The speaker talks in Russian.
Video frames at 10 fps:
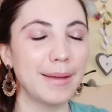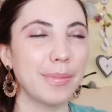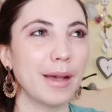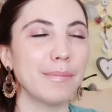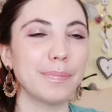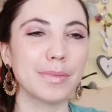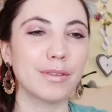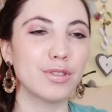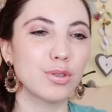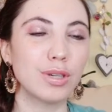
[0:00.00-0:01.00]
Там
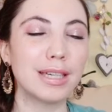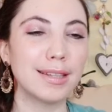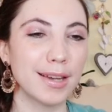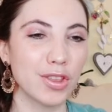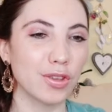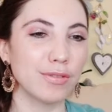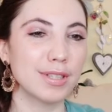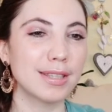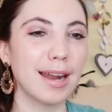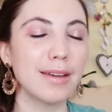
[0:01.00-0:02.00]
все иначе
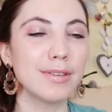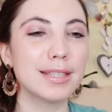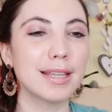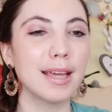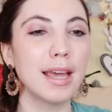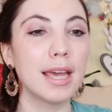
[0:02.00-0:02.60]
выстраивается,